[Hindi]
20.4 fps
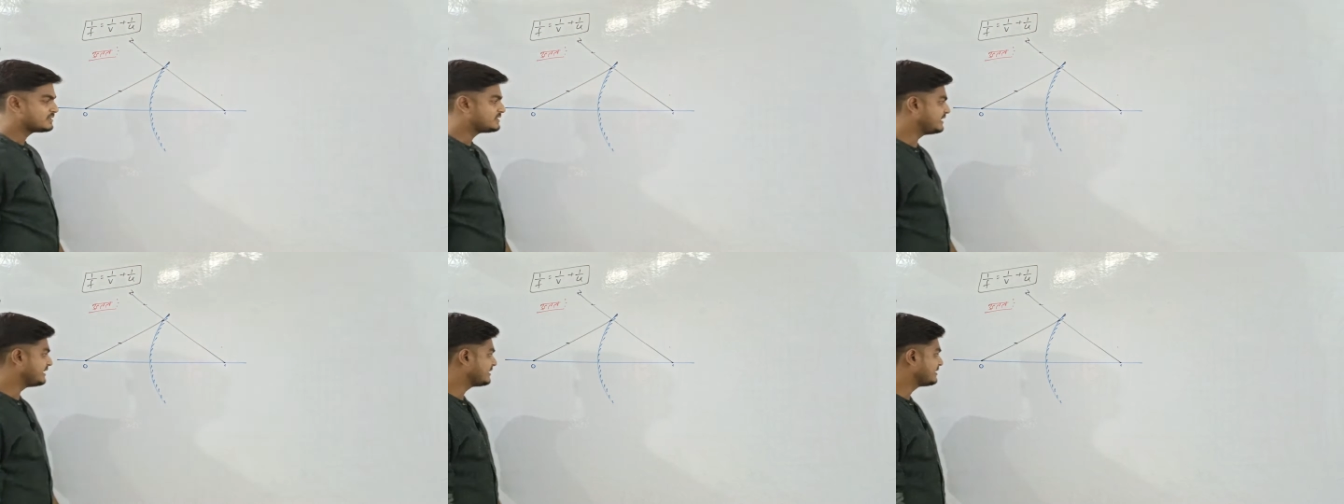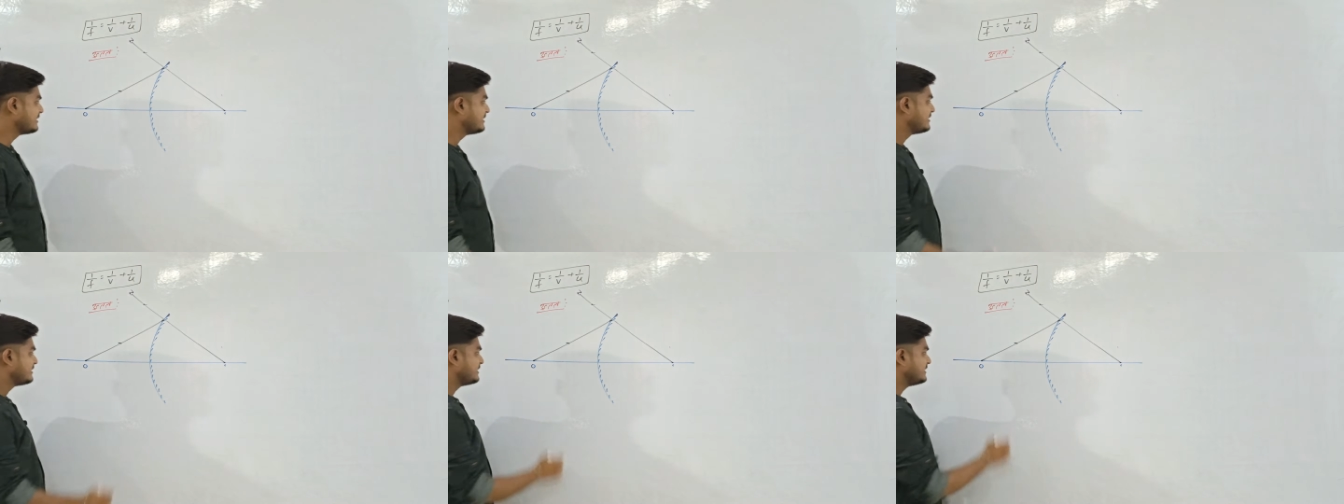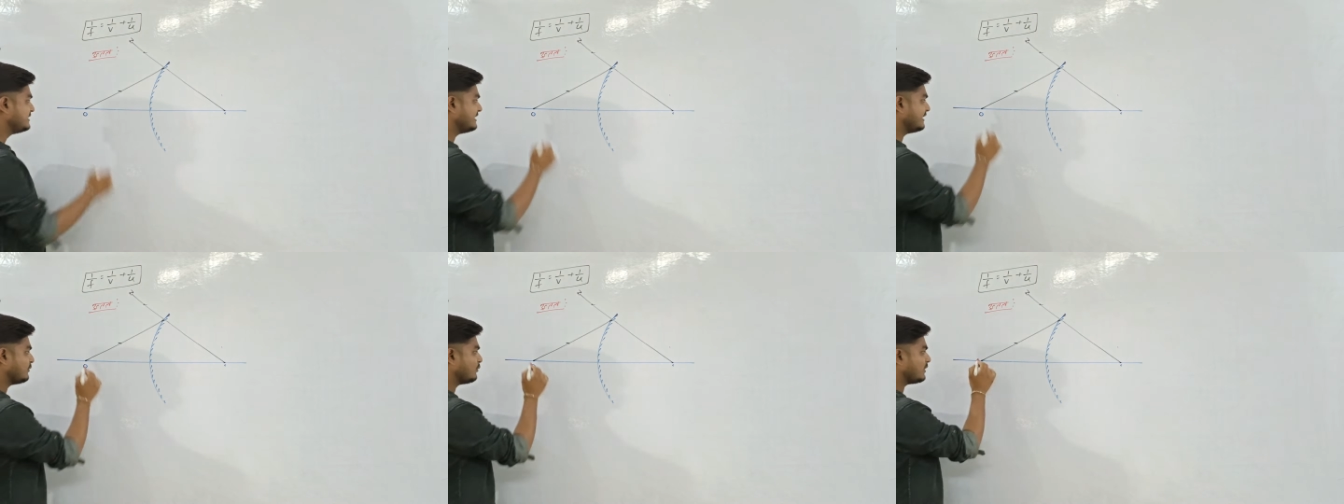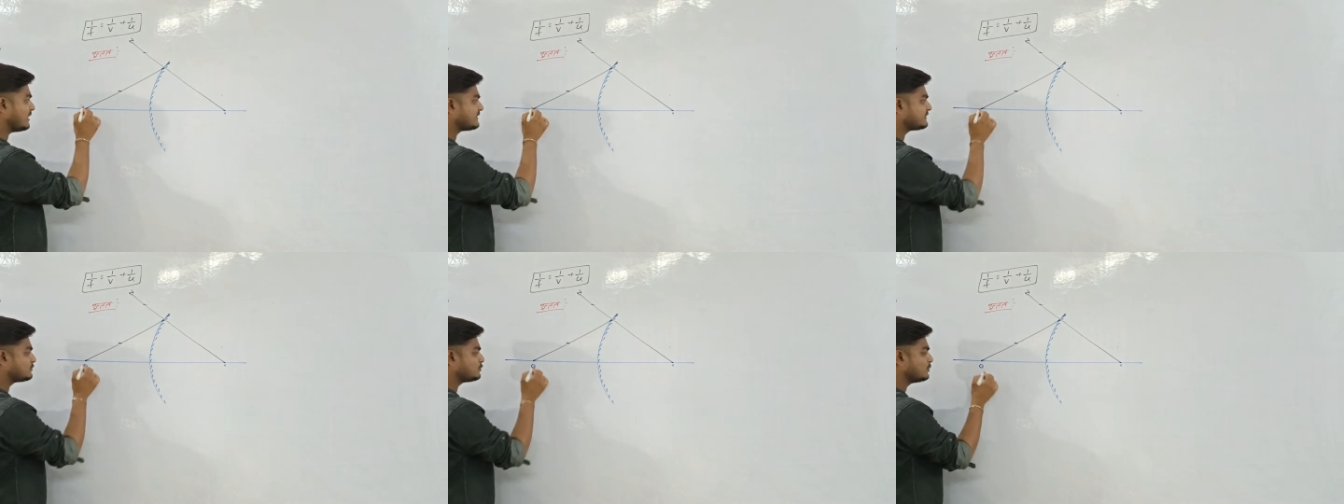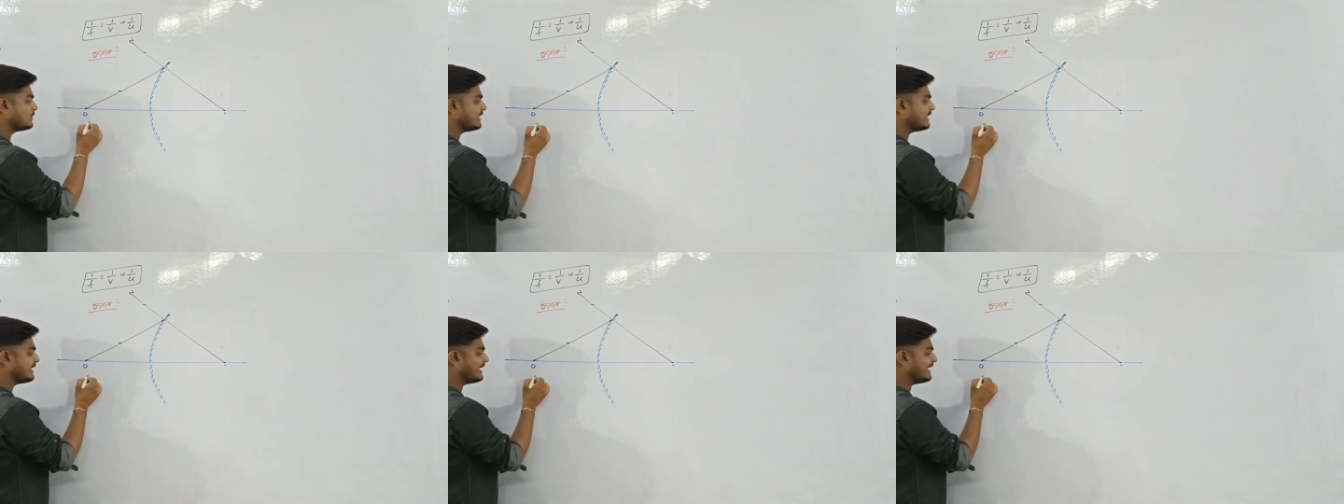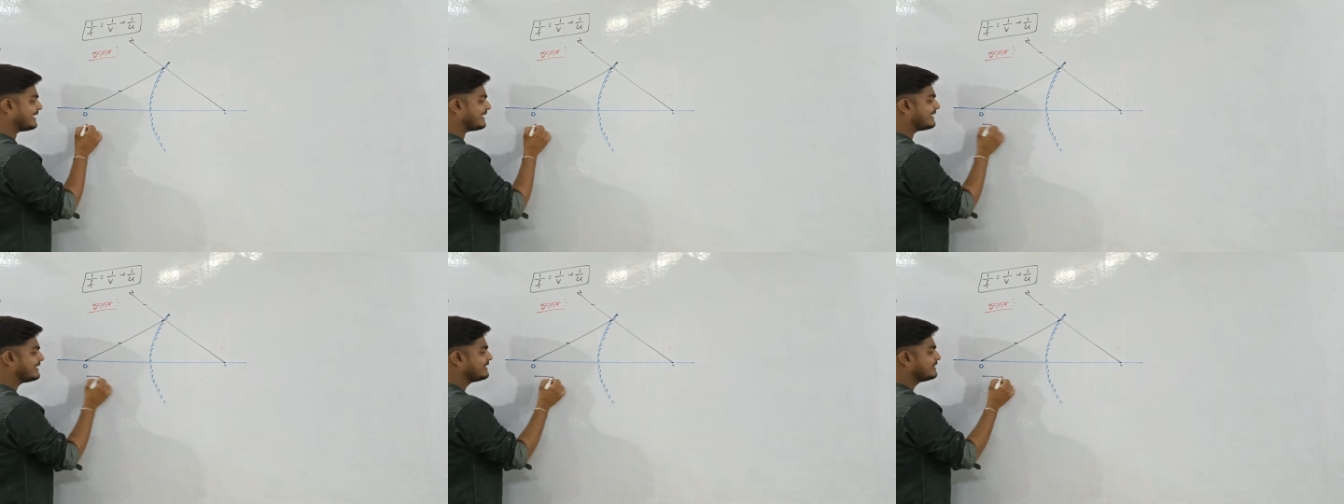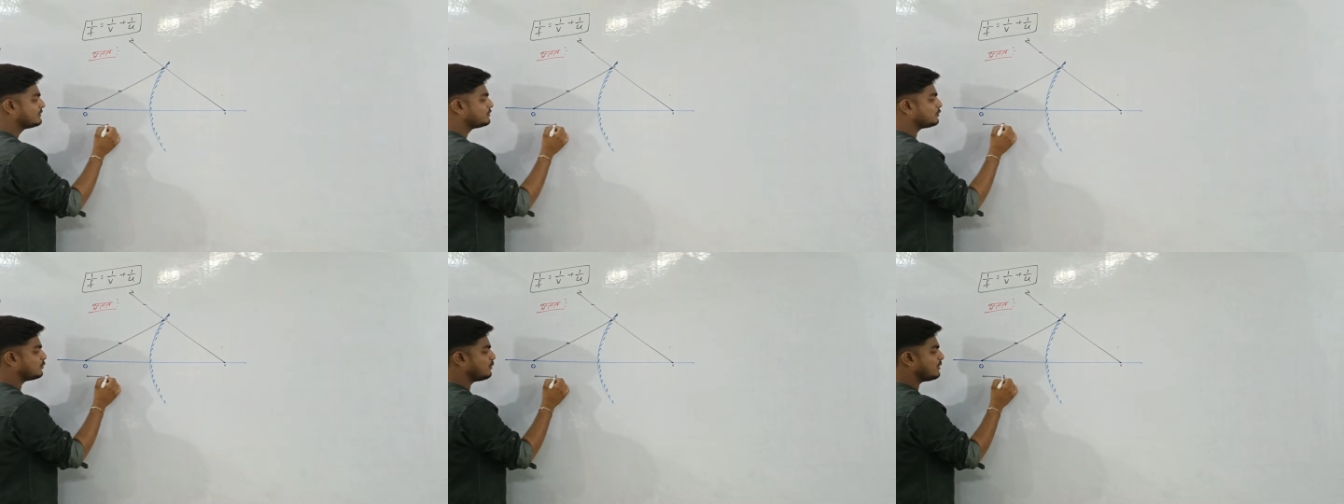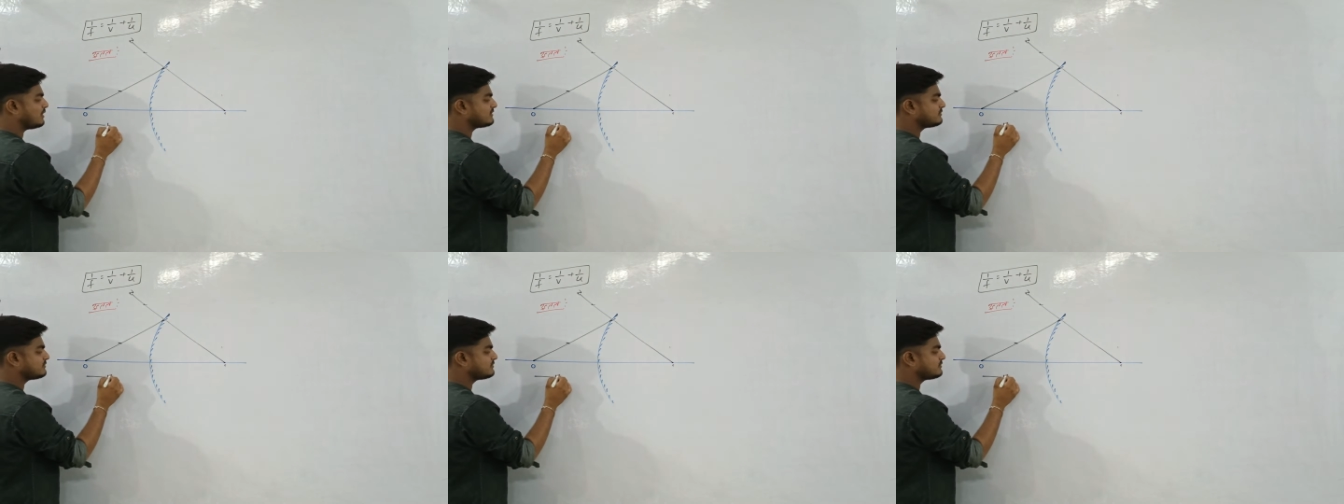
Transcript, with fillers: ठीक ये वस्तु है तो